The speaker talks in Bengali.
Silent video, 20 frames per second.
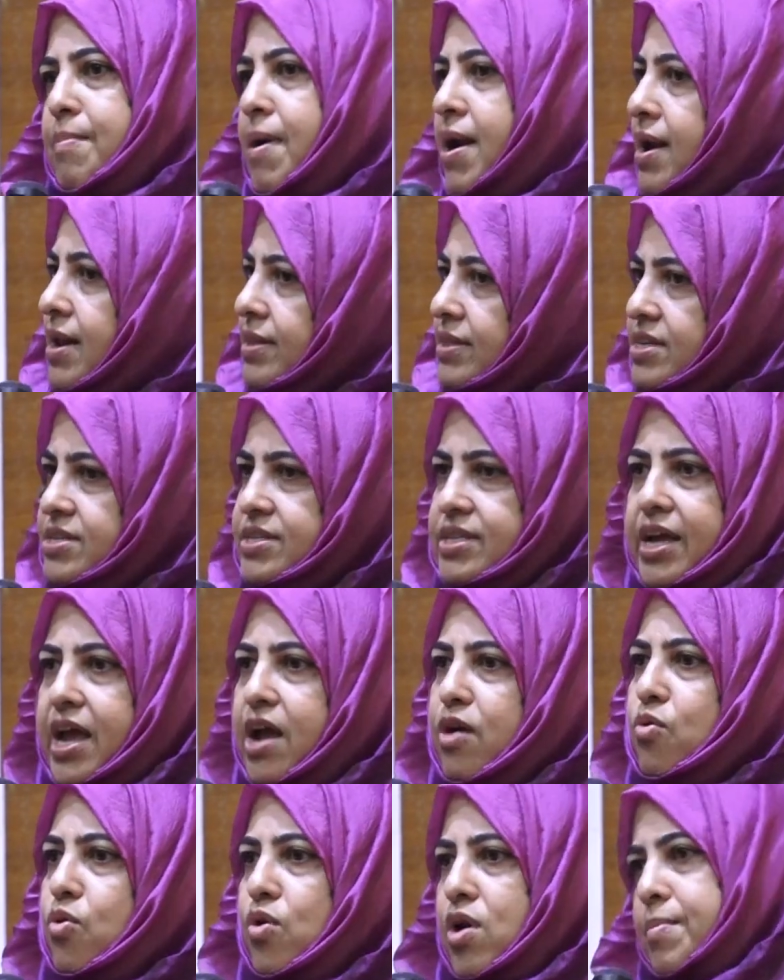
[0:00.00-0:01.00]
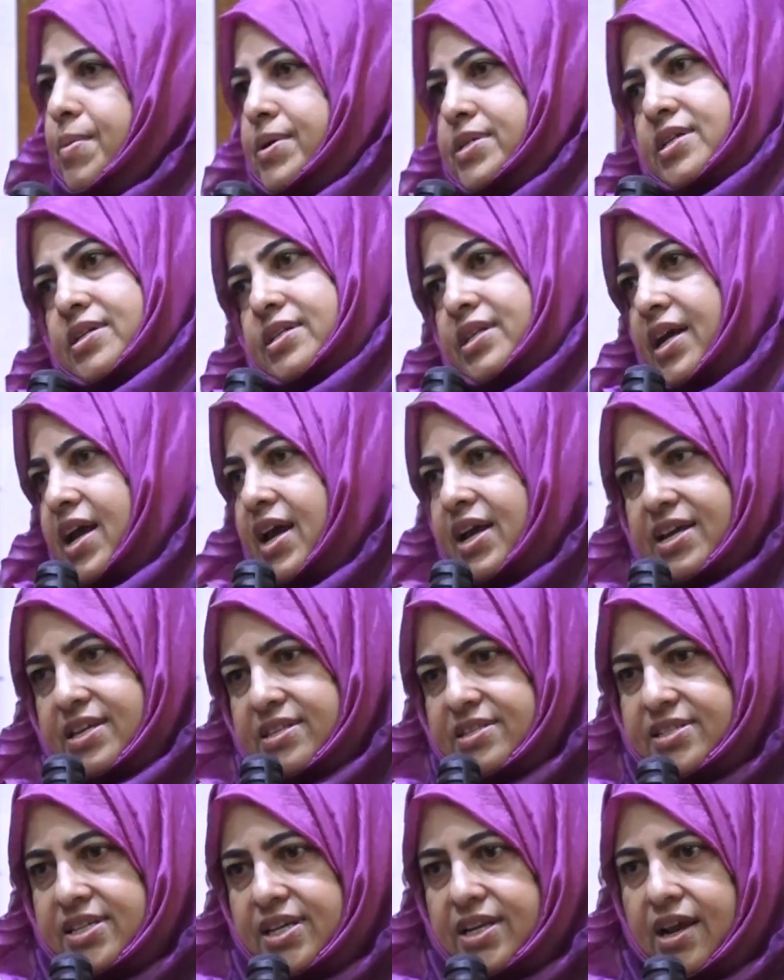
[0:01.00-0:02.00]
বাংলাদেশ থেকে খোলা বাজার থেকে
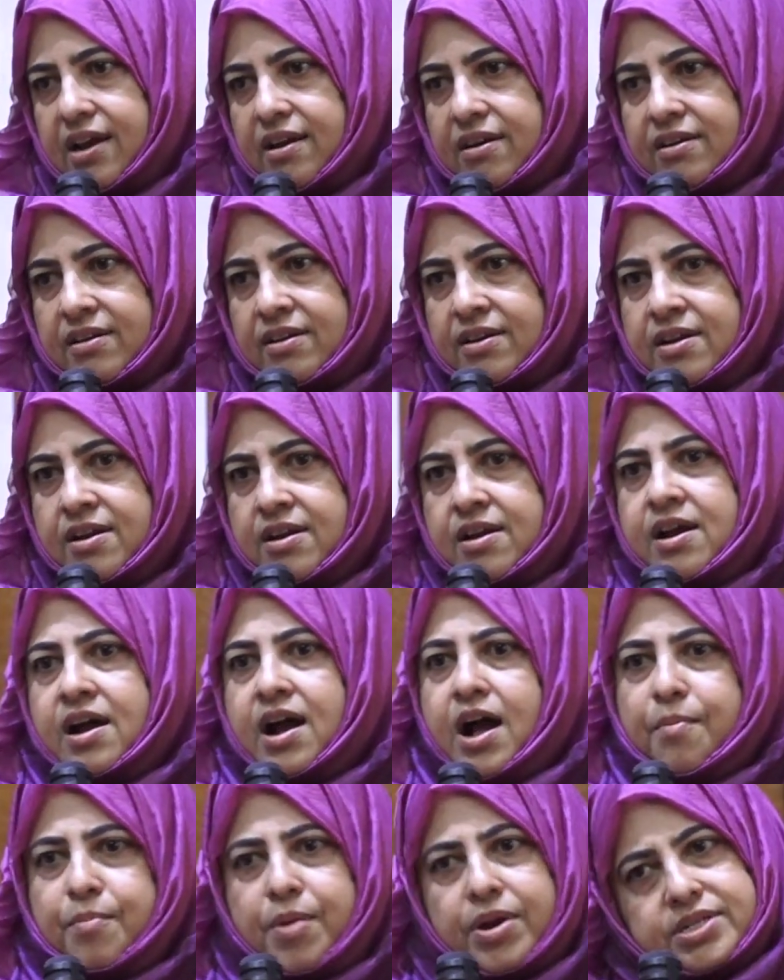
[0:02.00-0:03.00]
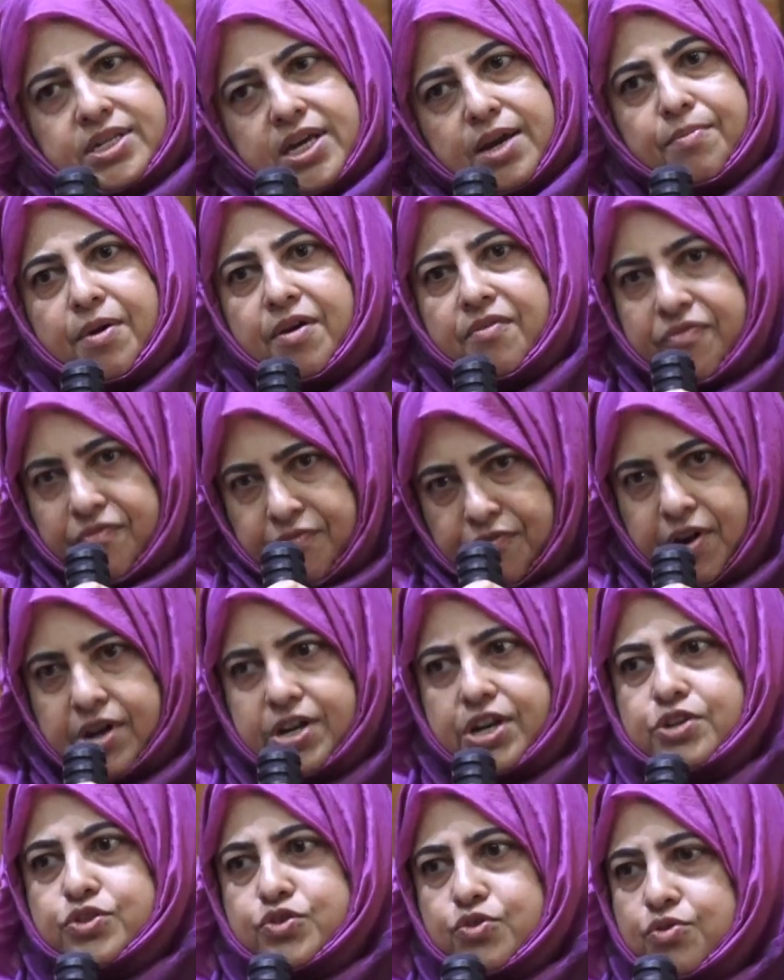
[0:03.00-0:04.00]
কিনছি না আমরা ডিএমএফ
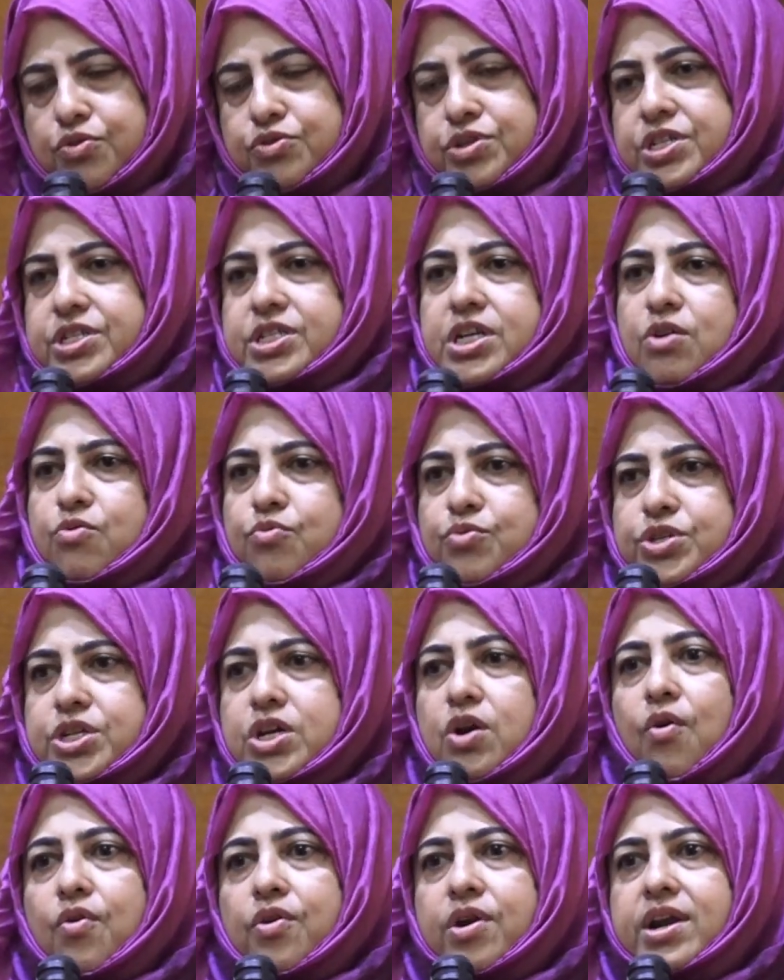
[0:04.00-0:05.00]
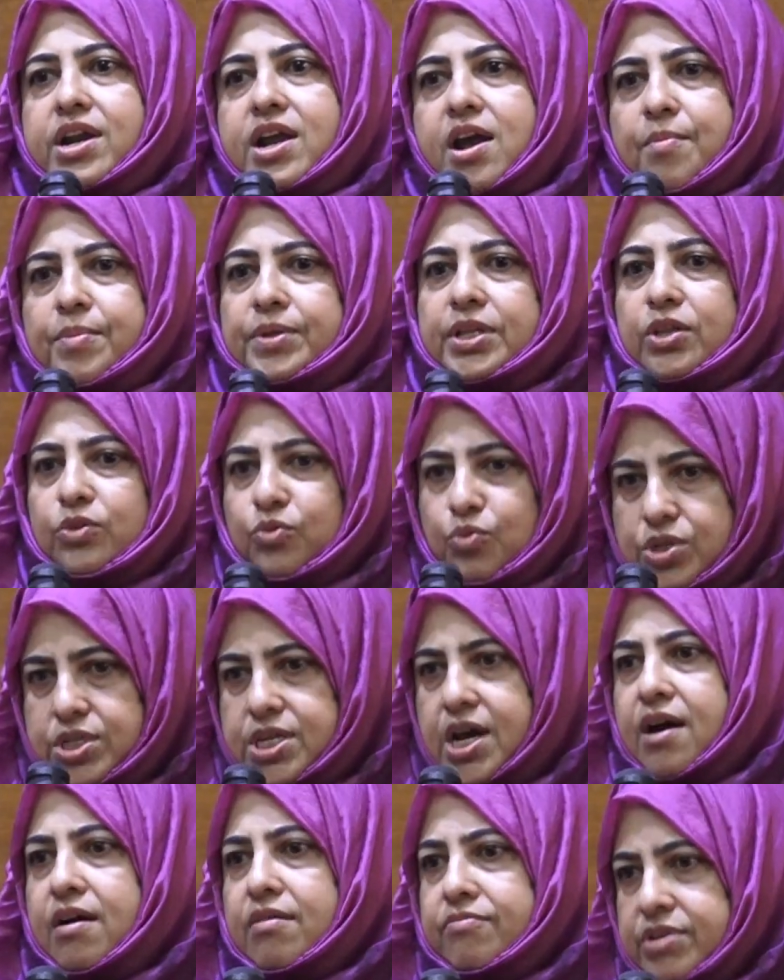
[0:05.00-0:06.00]
গ্রেডের জন্য চেষ্টা করছি অলরেডি আমাদের
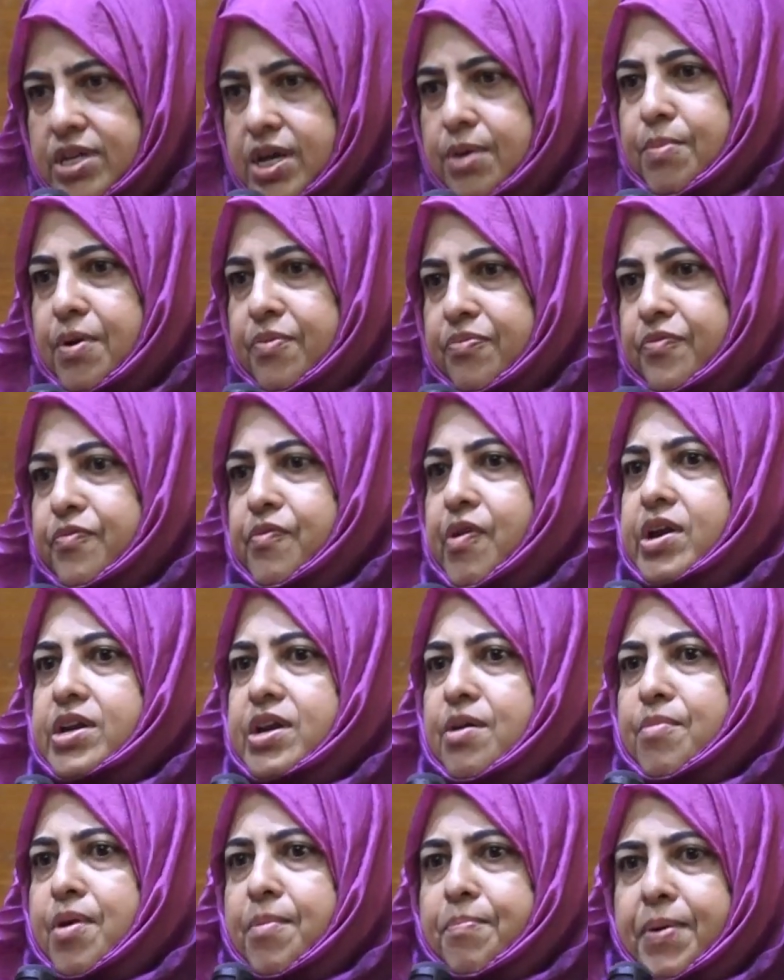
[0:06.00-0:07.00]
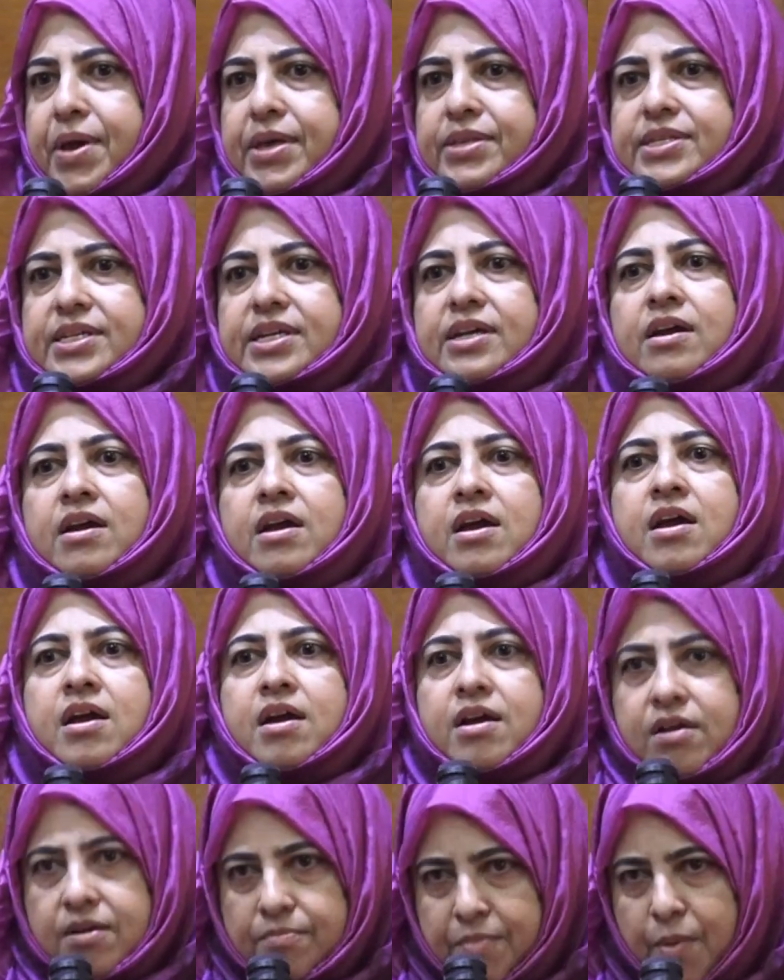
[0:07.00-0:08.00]
দুইটা ডিএমএফ গ্রেড আমরা পেয়েছি
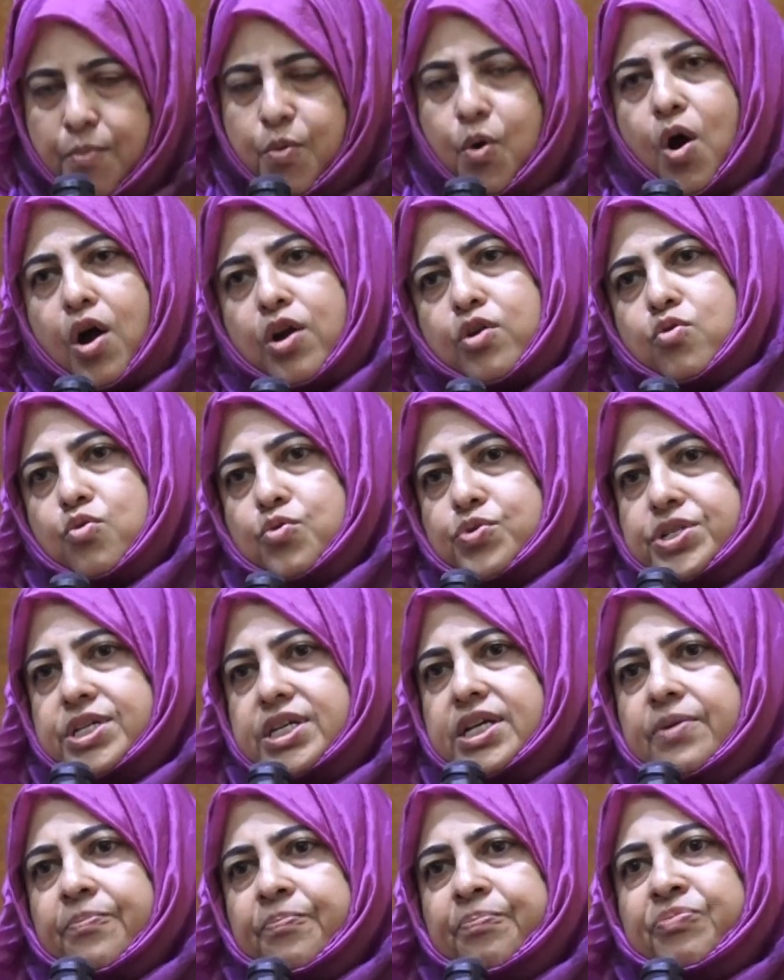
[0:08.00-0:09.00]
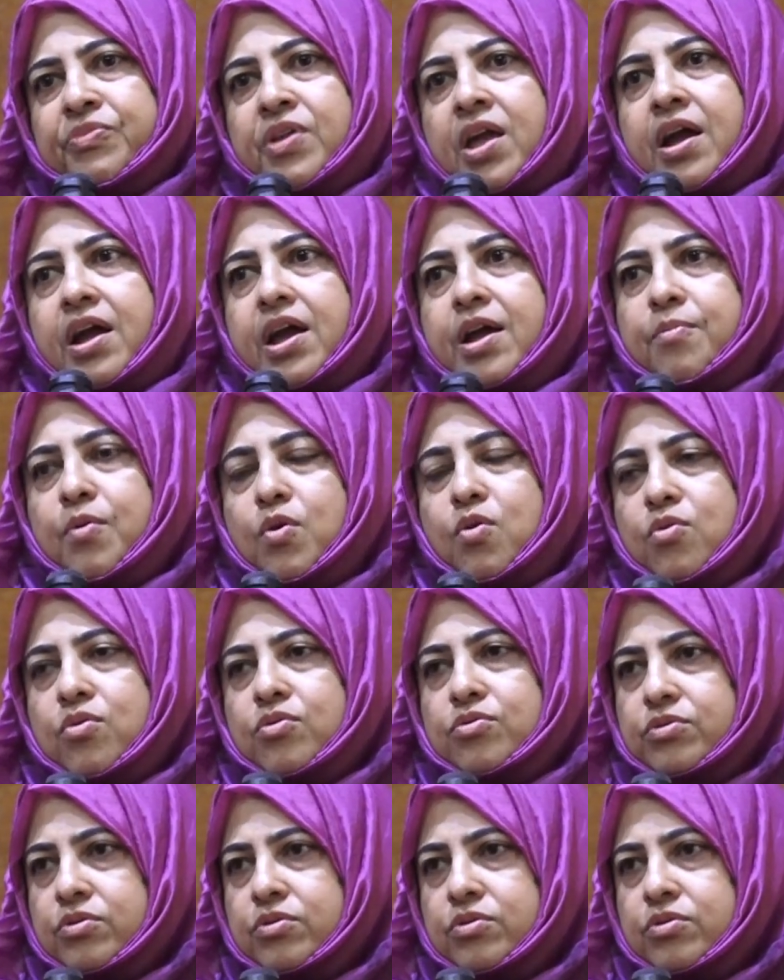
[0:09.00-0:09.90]
ব্যবহার করছি এবং